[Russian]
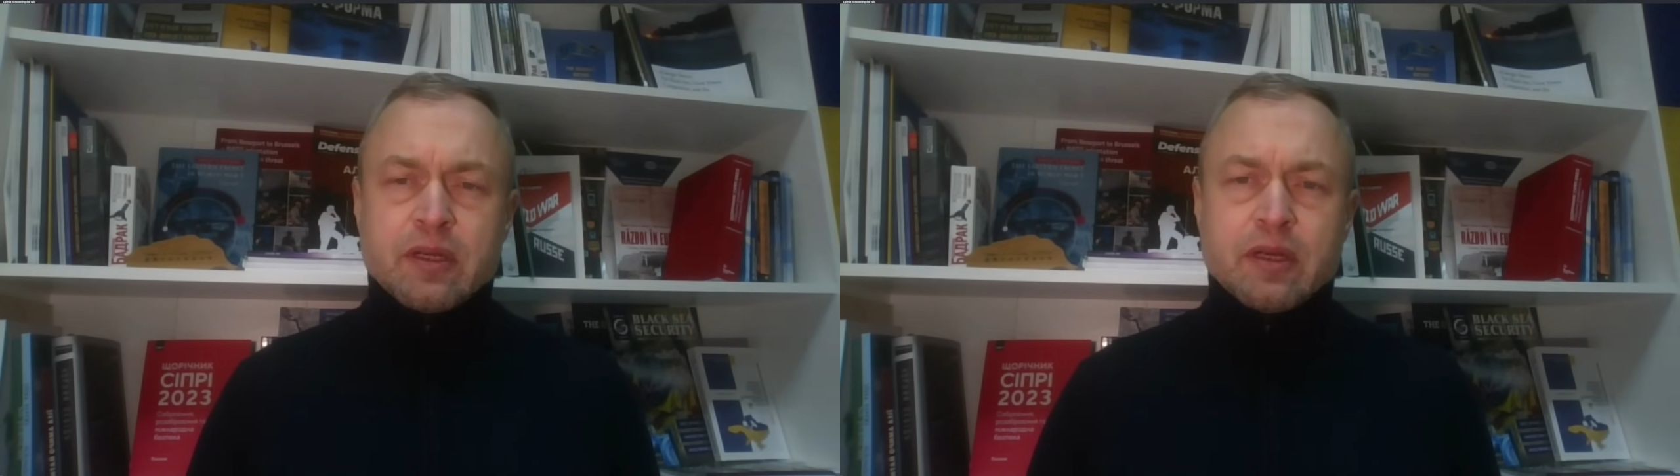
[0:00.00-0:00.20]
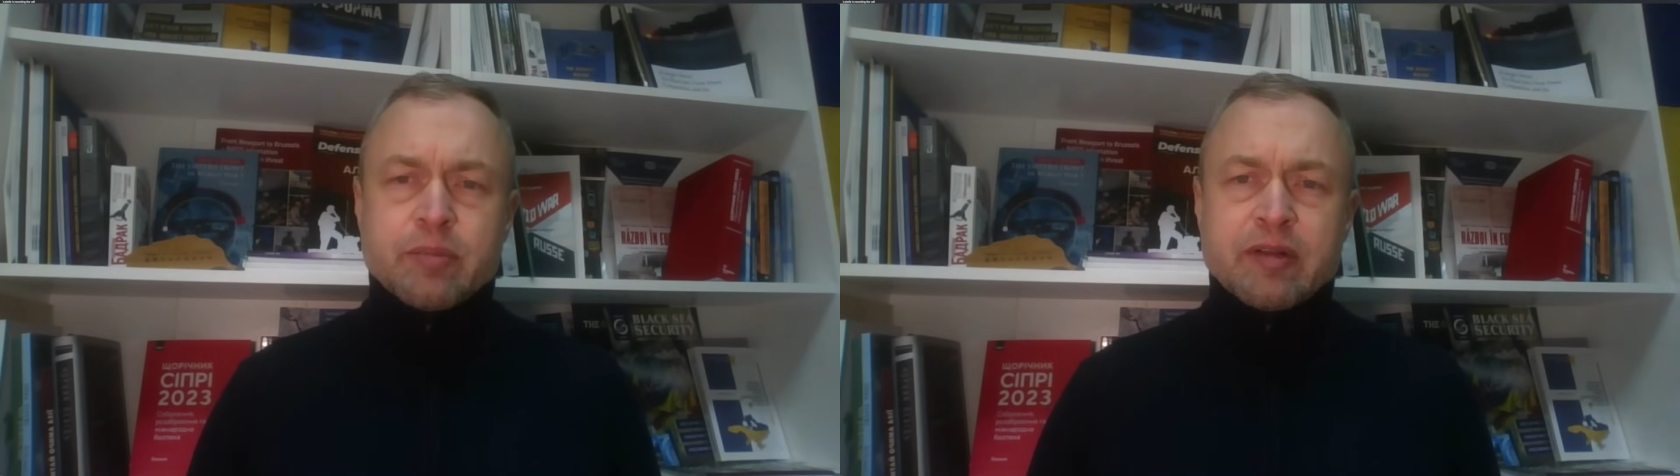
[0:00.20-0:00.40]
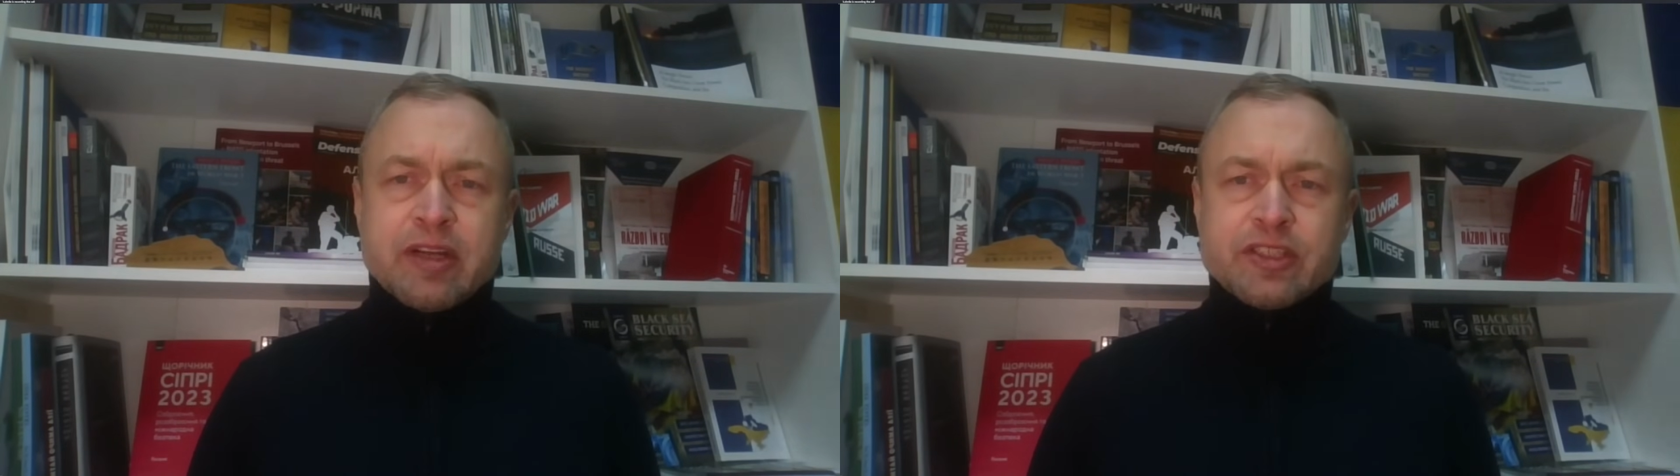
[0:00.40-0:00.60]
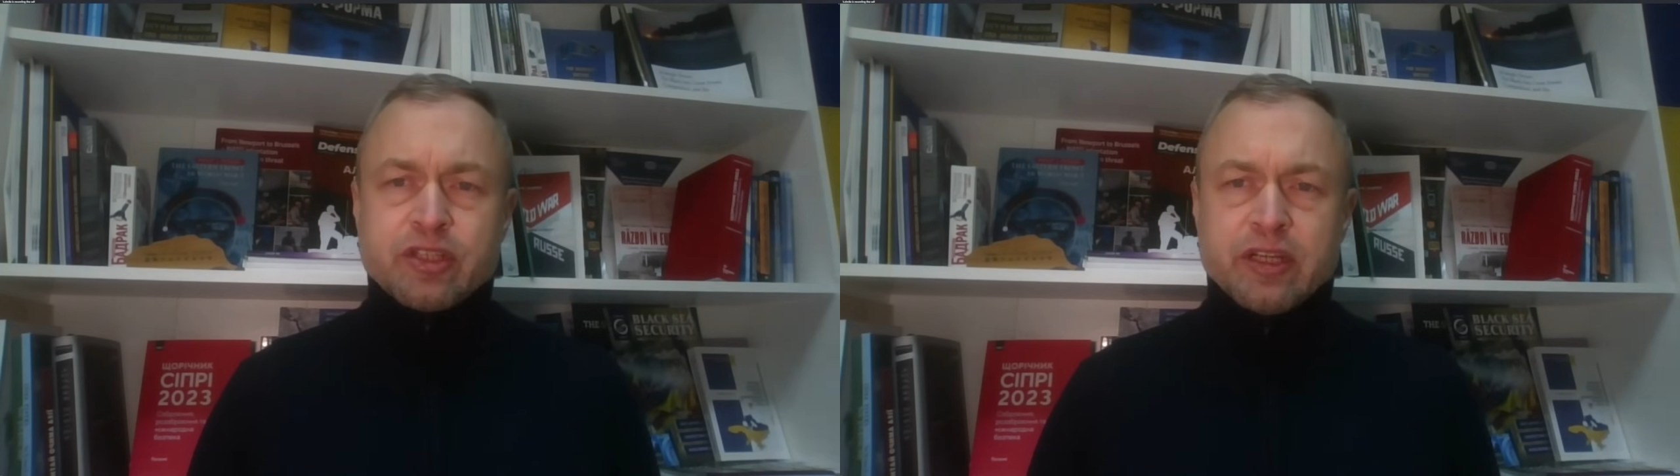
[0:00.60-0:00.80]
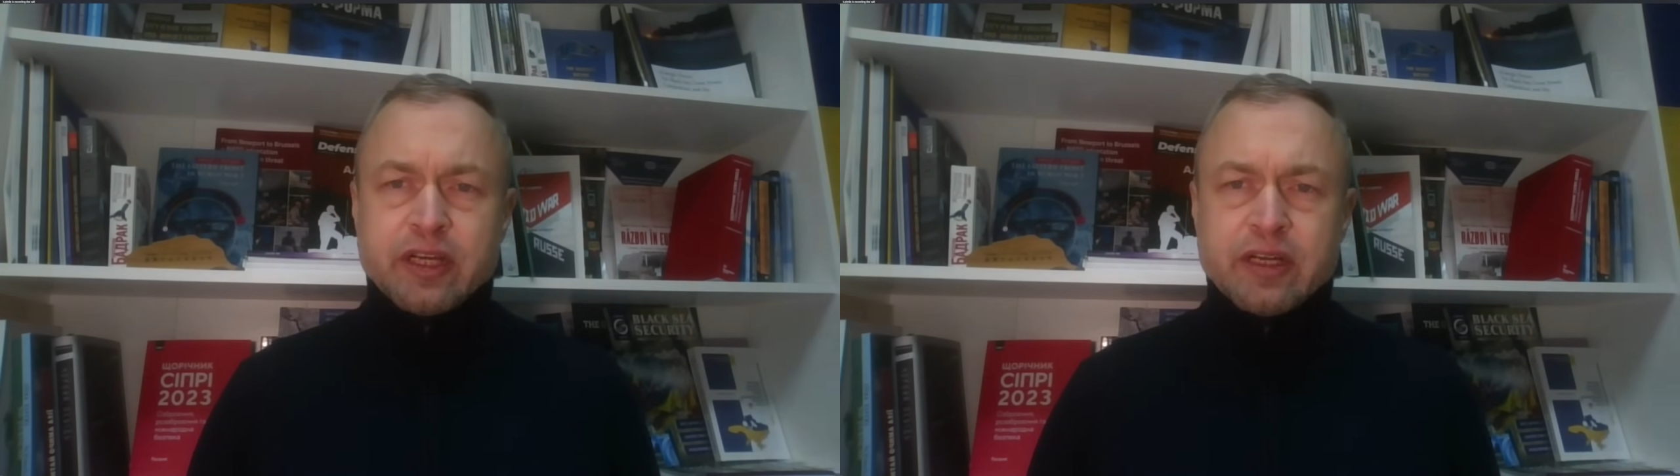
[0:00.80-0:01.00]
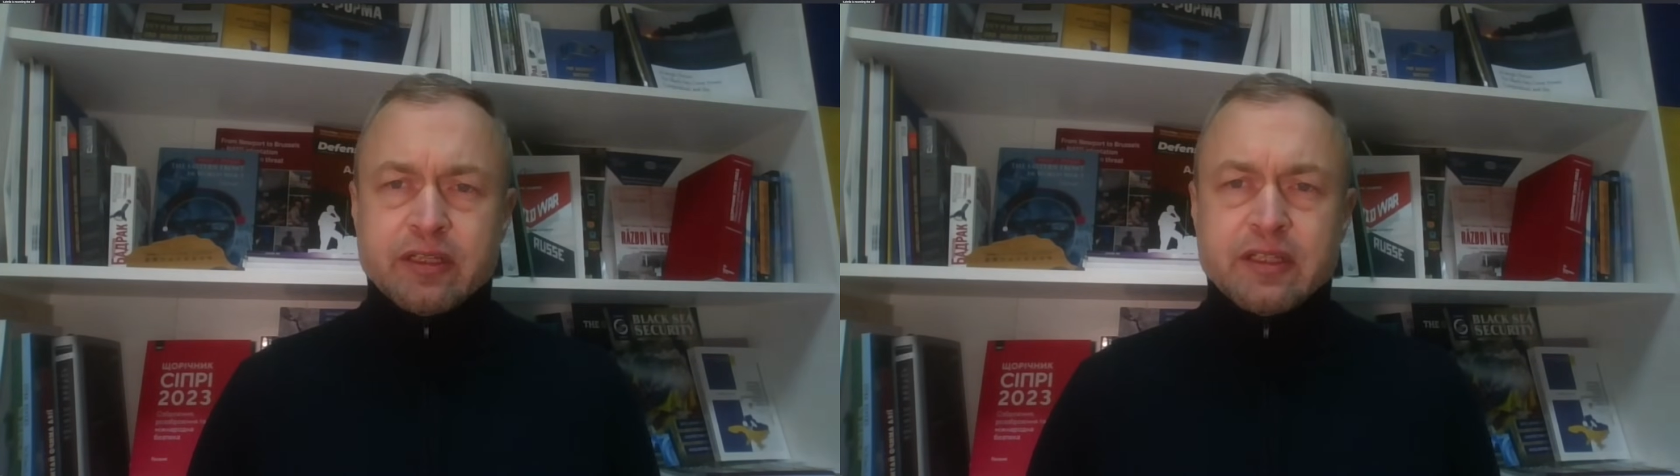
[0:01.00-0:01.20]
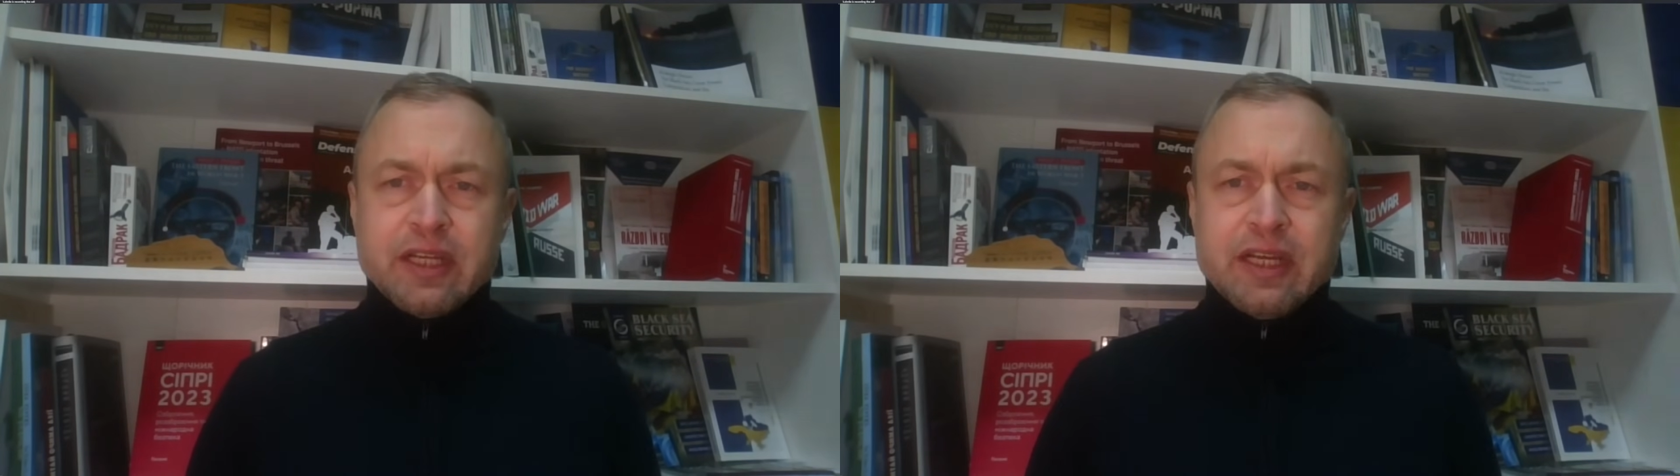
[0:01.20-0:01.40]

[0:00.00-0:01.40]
Э, права человека